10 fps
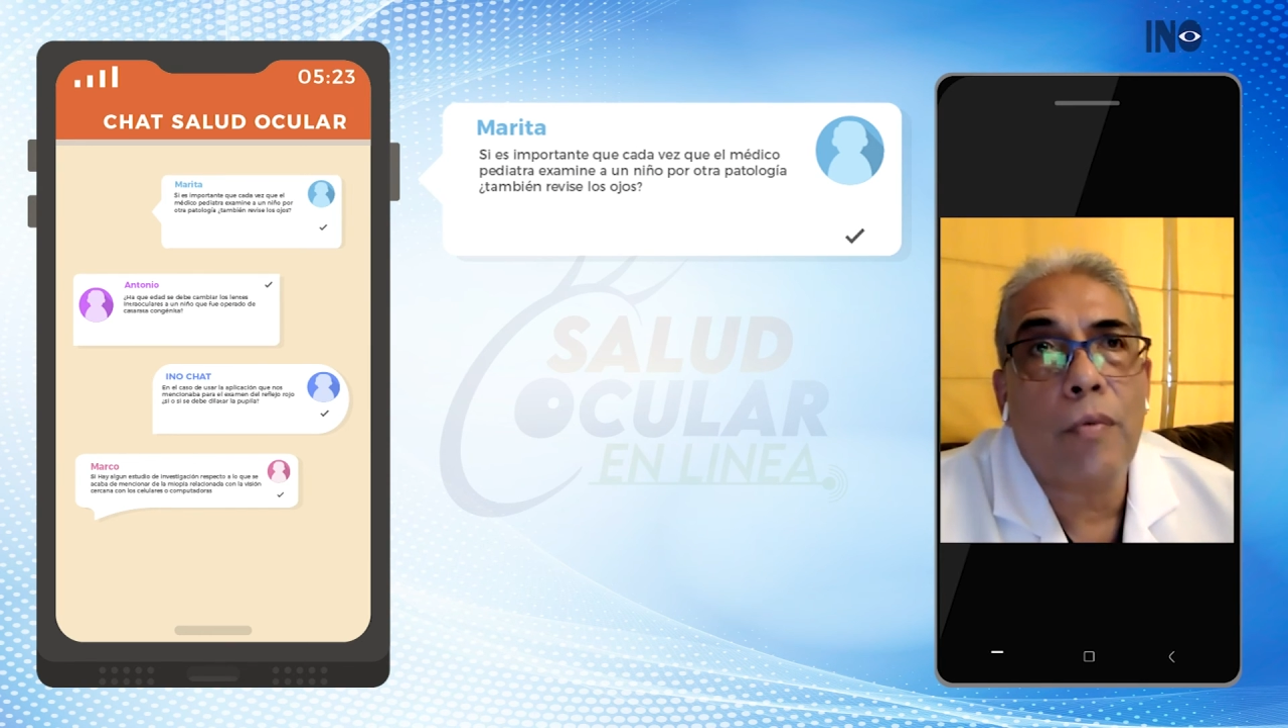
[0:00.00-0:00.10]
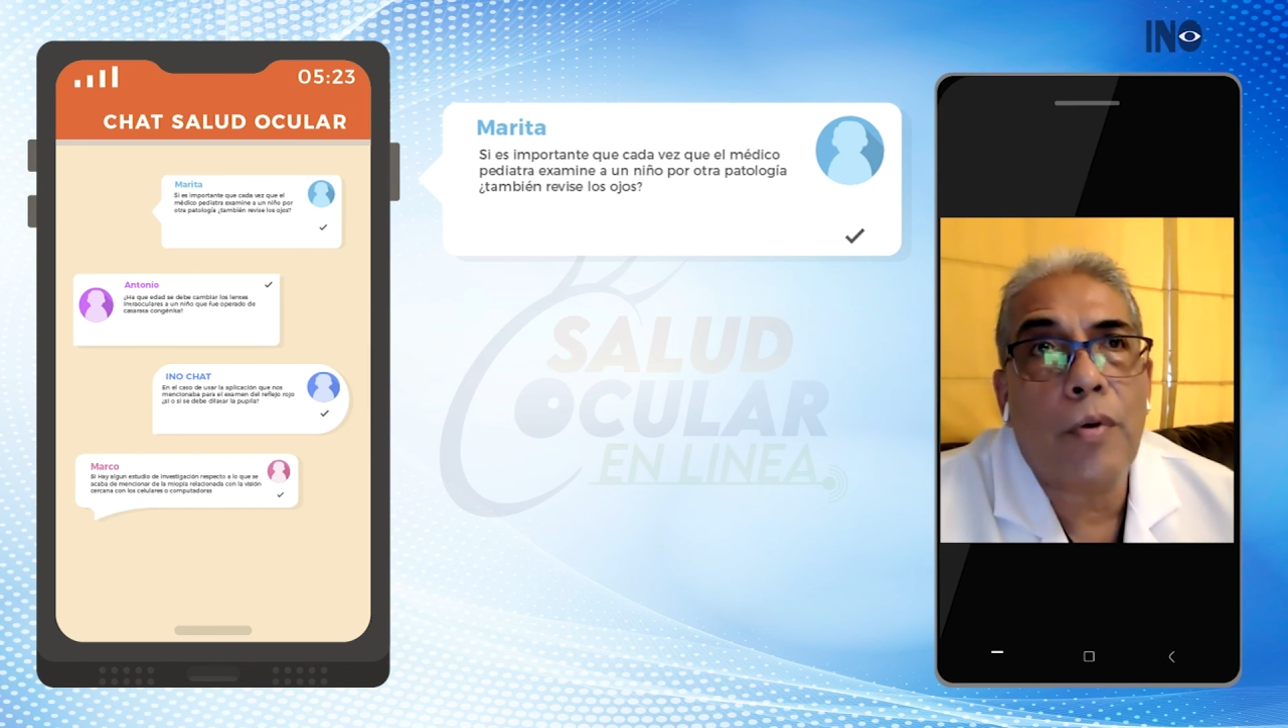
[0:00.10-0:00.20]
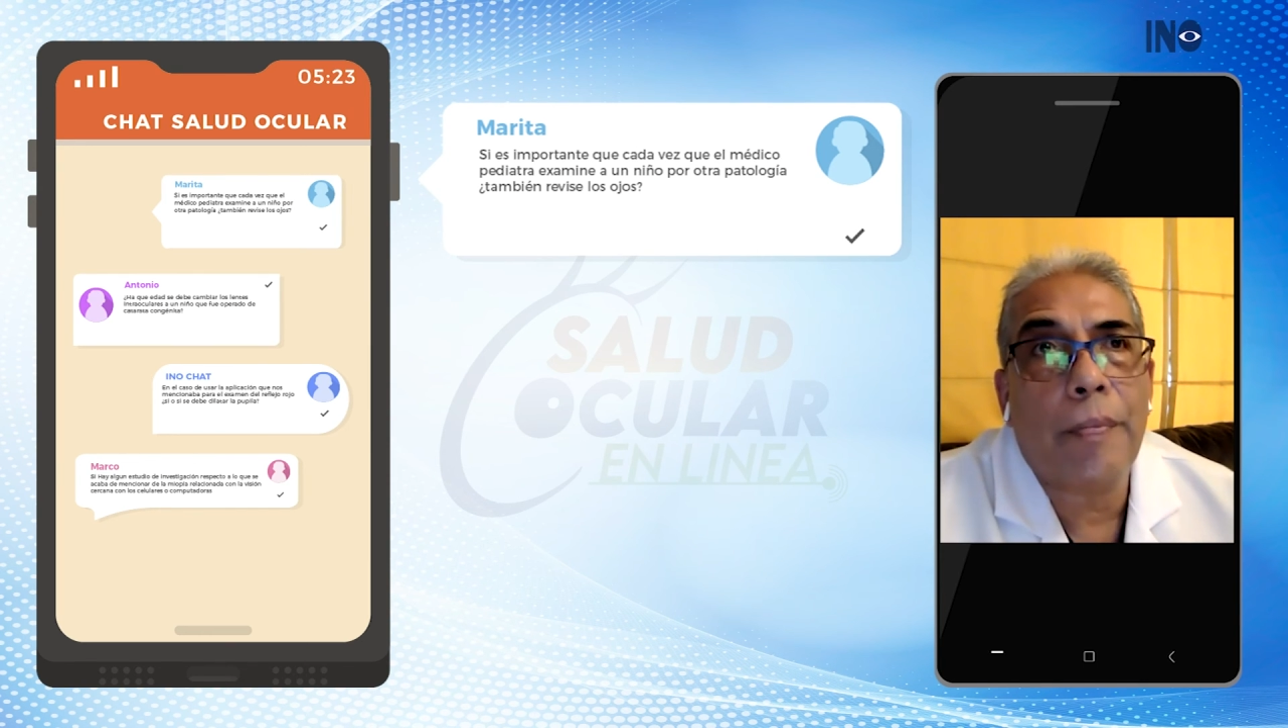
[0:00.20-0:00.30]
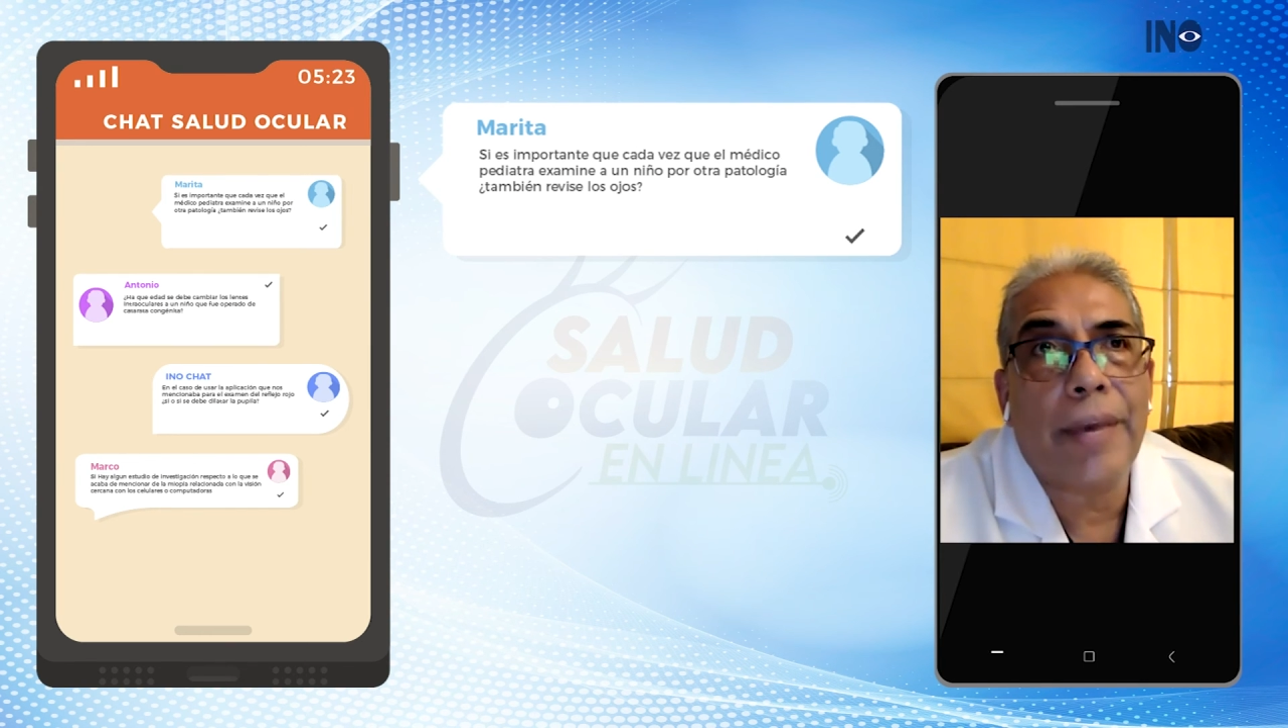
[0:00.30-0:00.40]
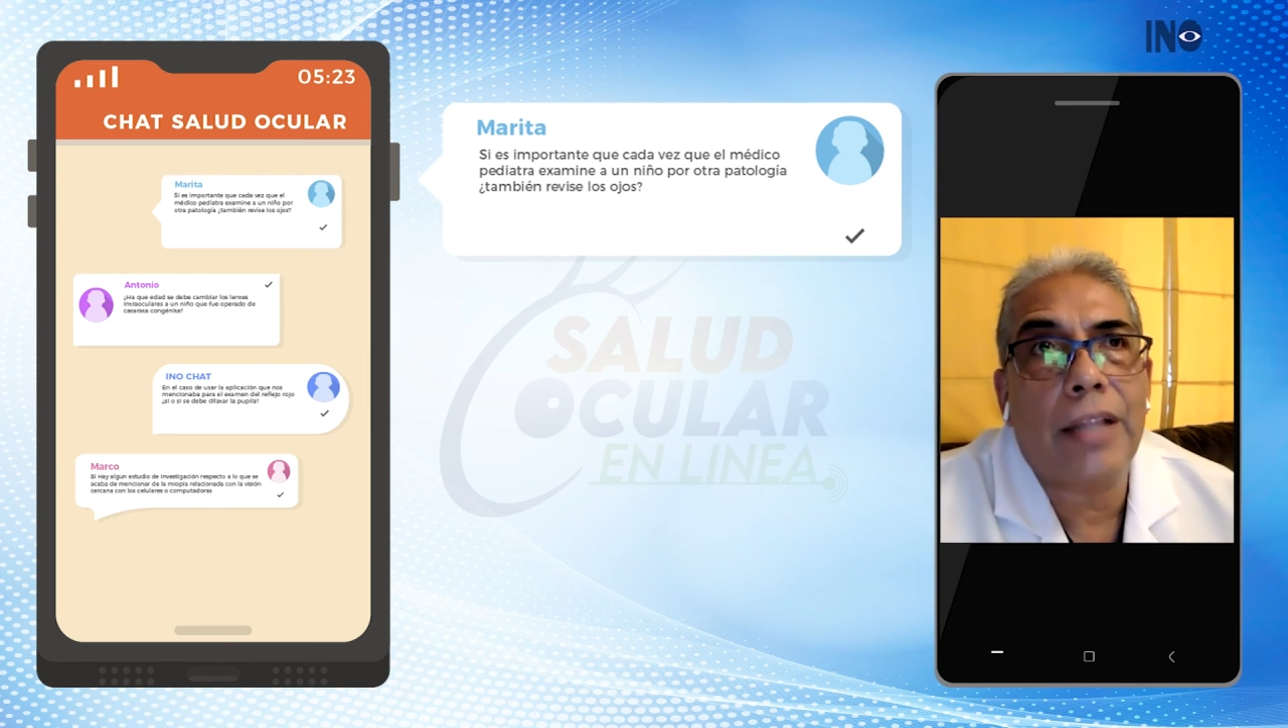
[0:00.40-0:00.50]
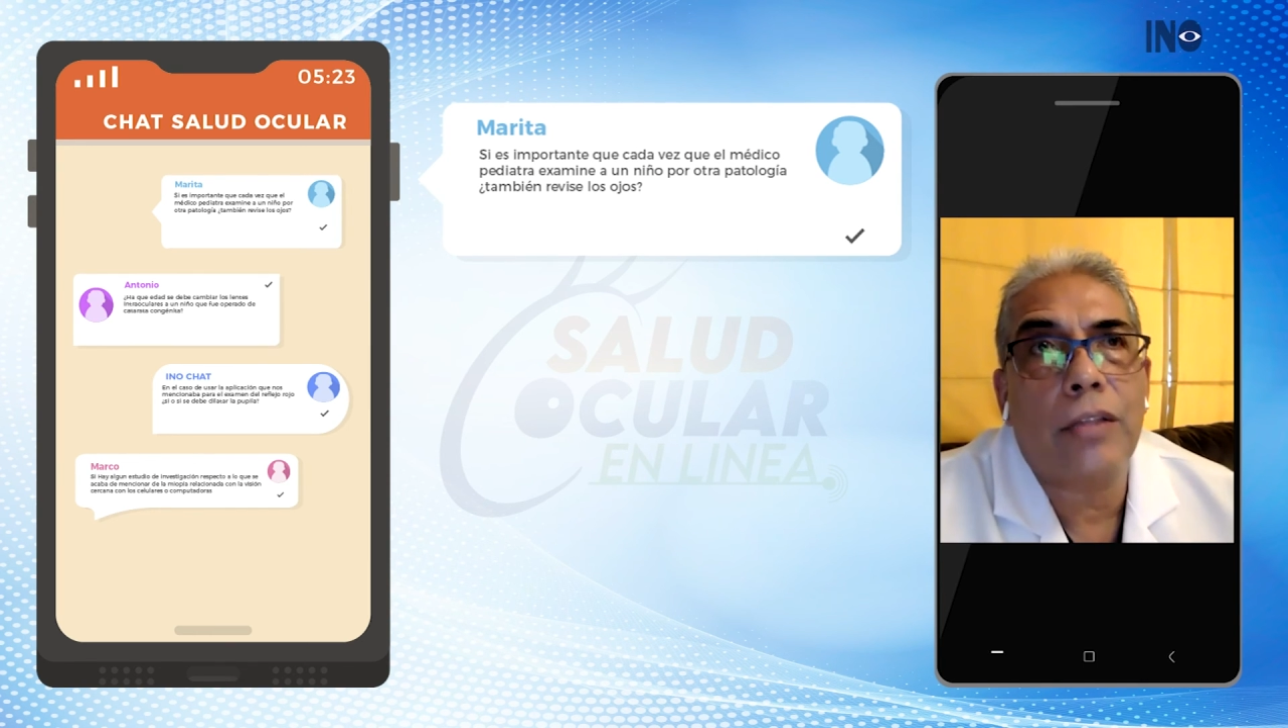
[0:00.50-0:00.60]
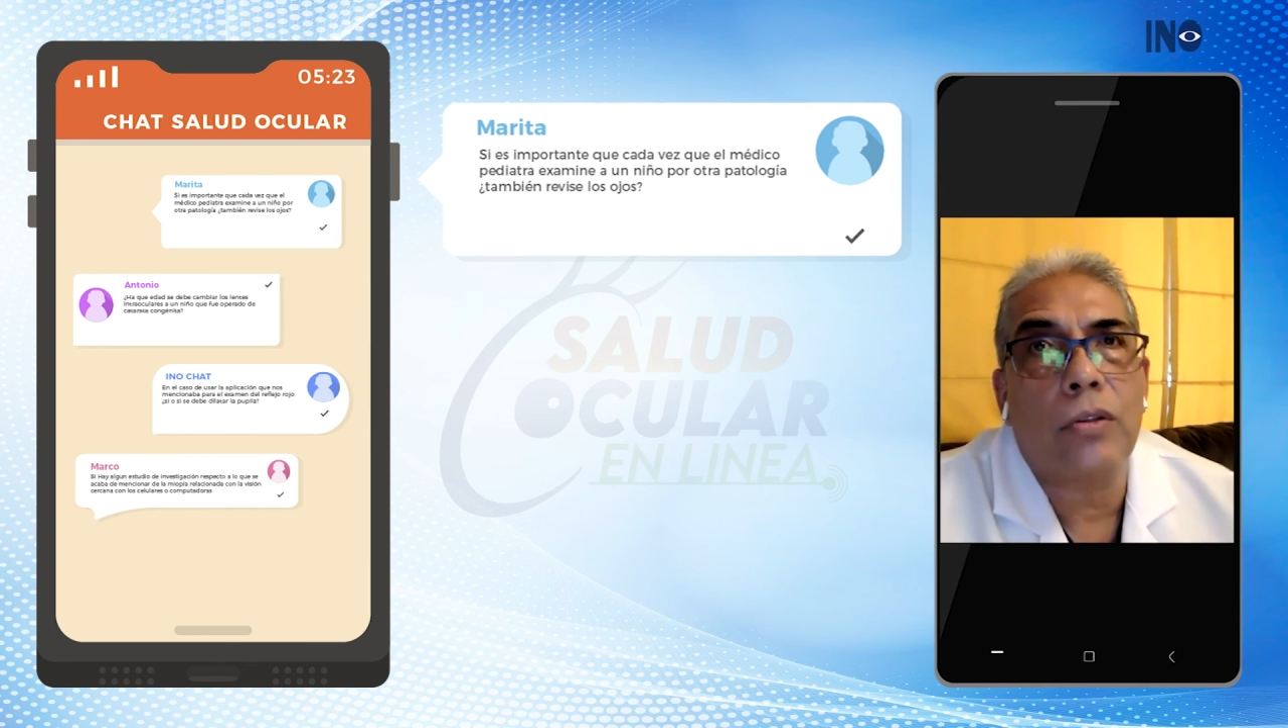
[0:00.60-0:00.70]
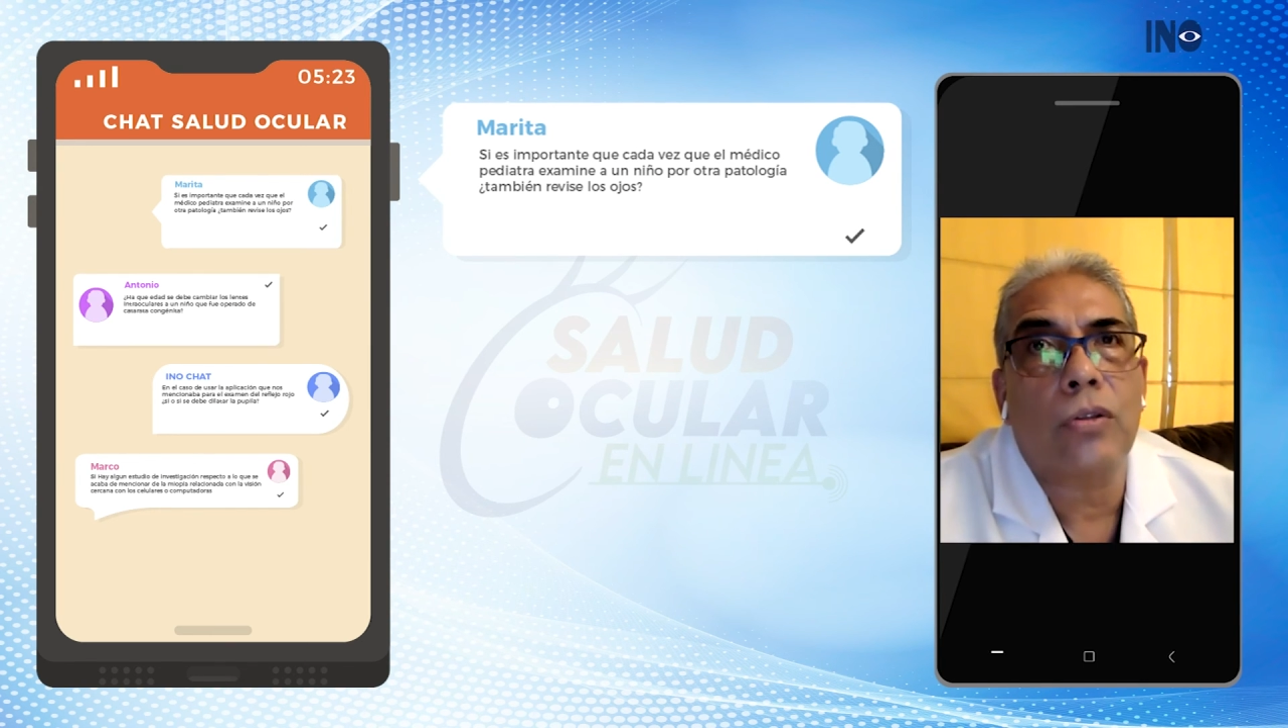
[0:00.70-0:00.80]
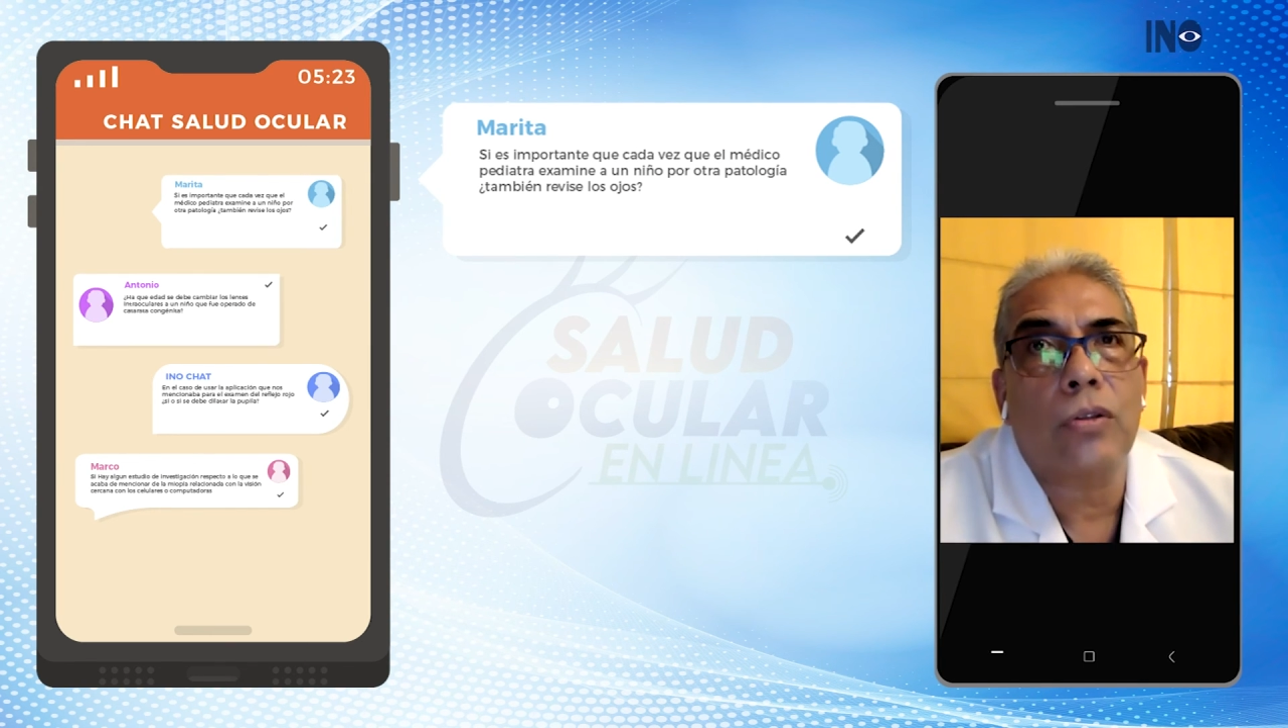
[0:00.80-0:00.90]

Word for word: miope alto,